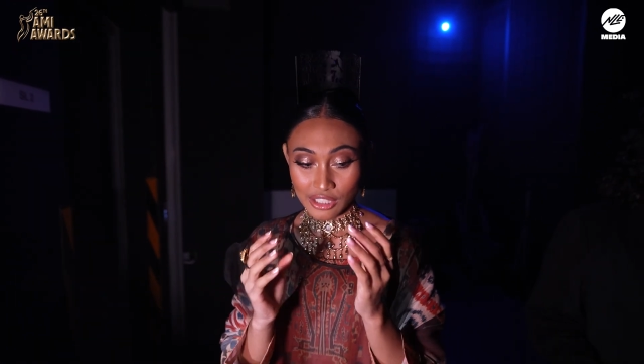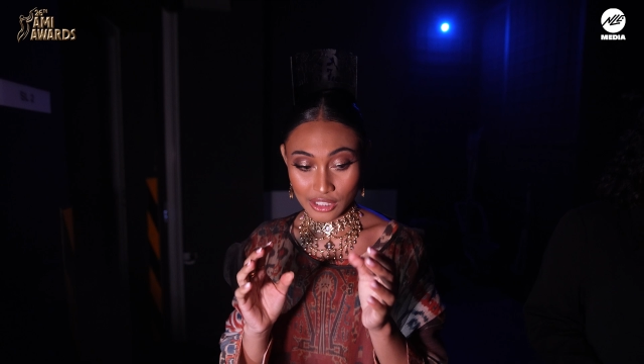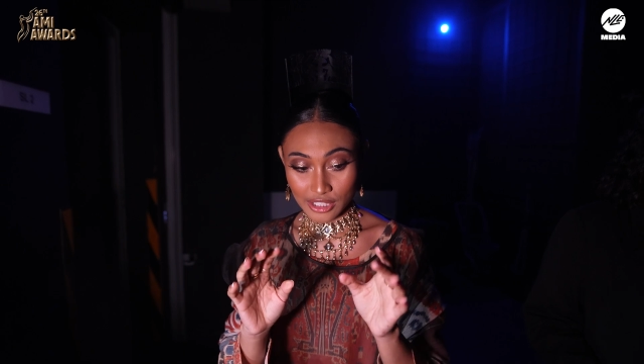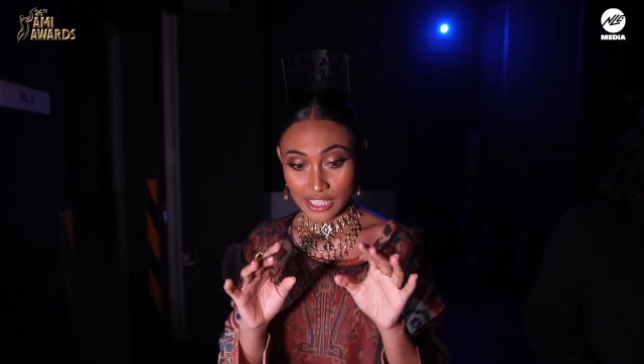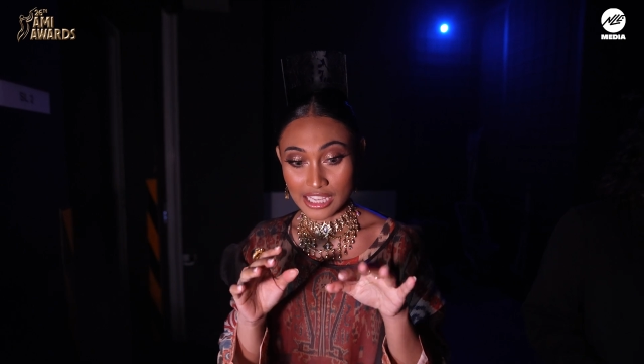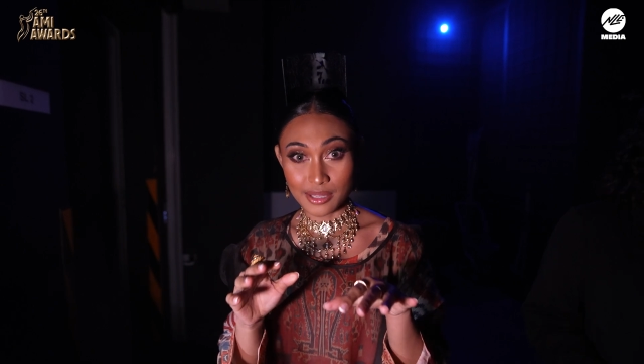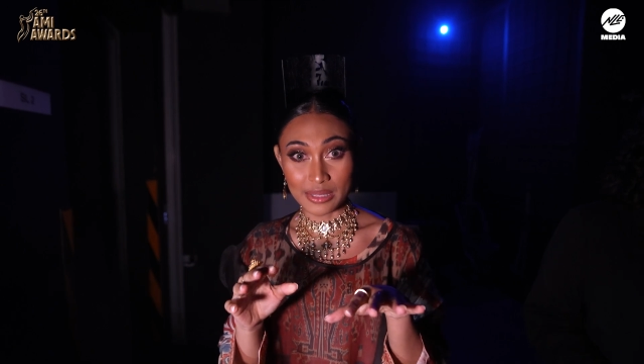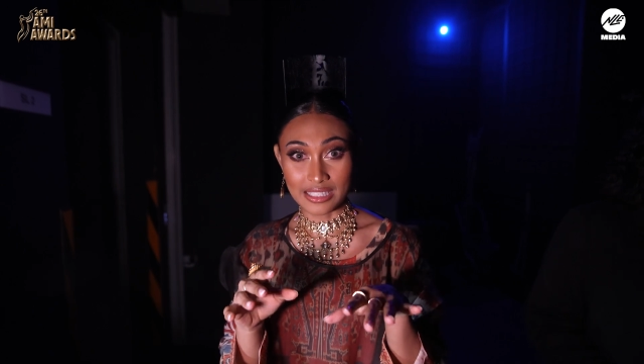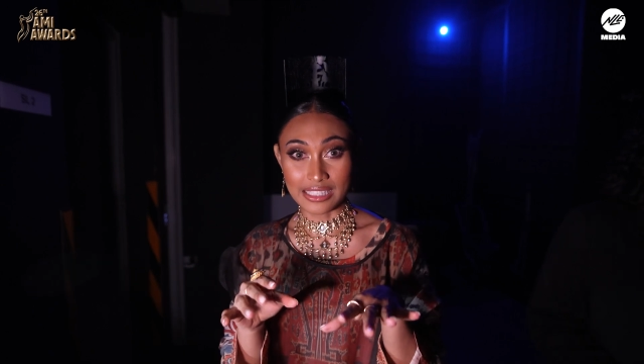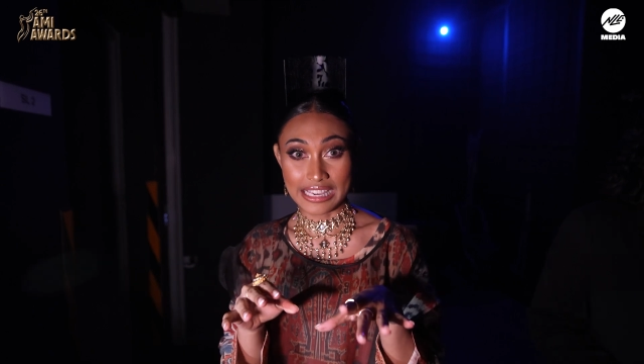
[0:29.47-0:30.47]
uh, ini aja
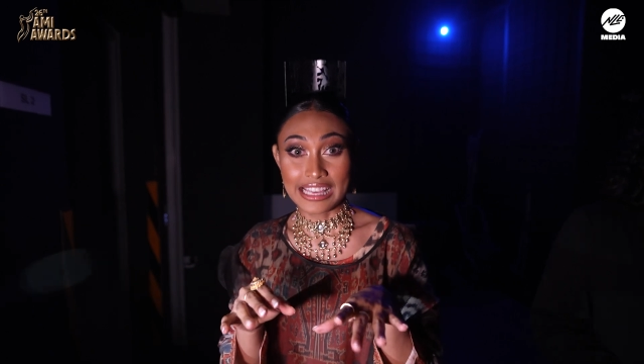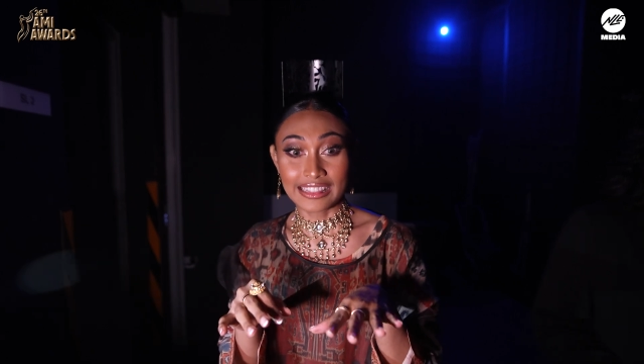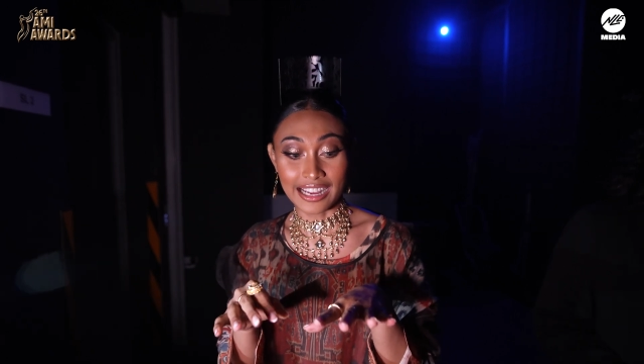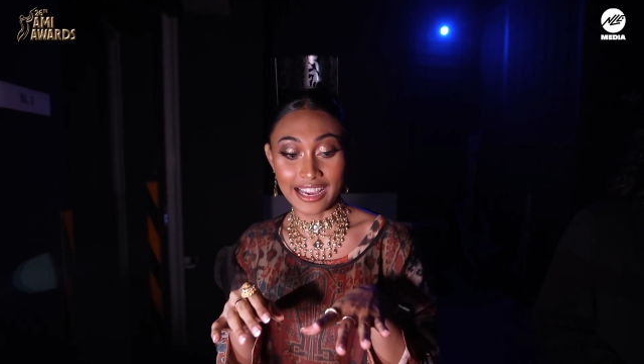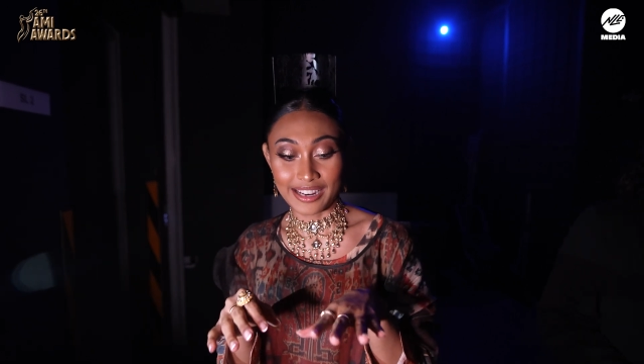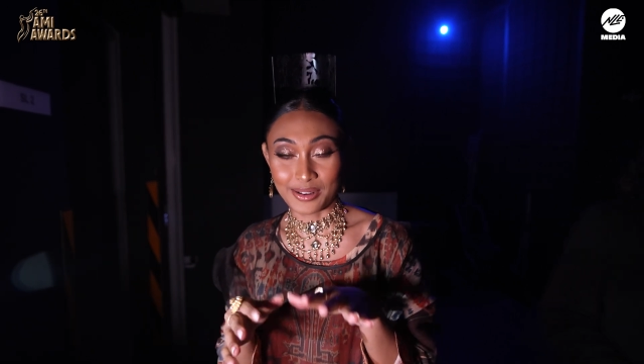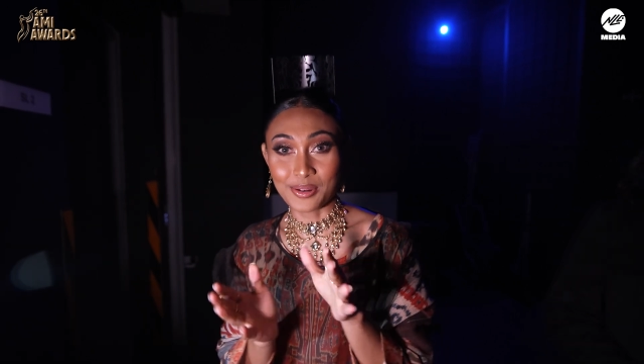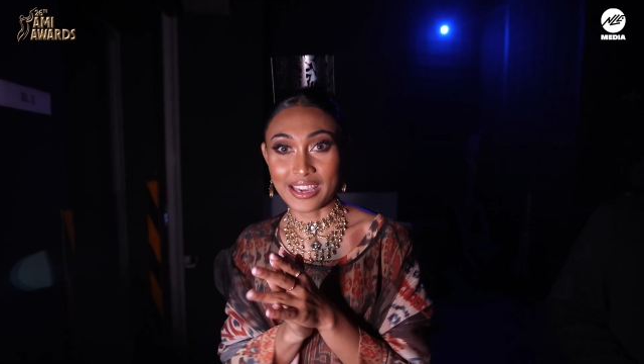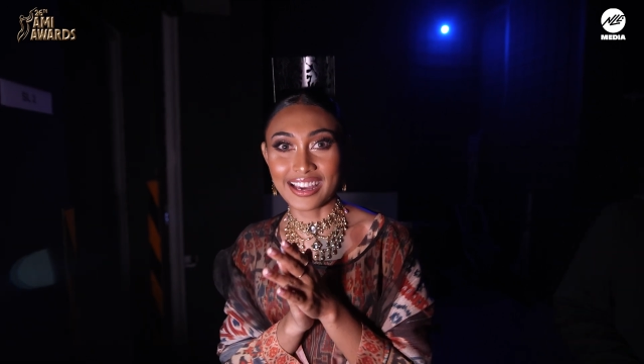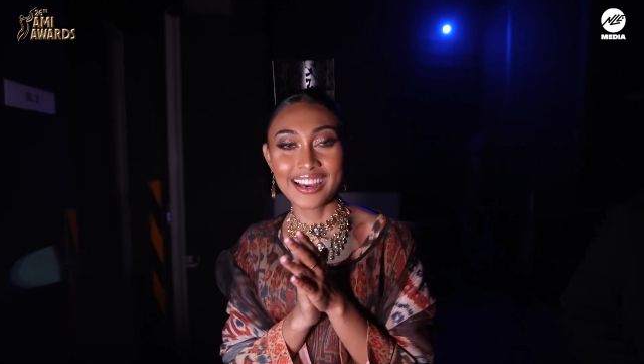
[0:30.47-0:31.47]
masih dingin tangan
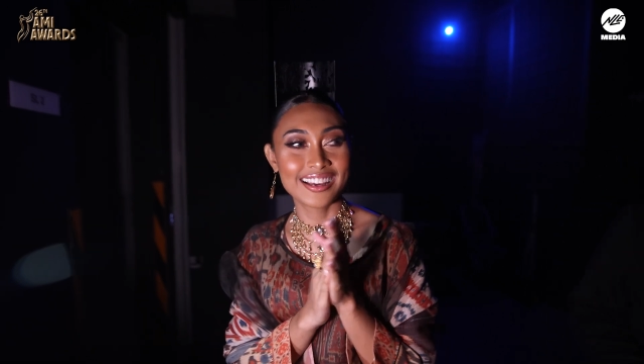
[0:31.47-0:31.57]
aku ya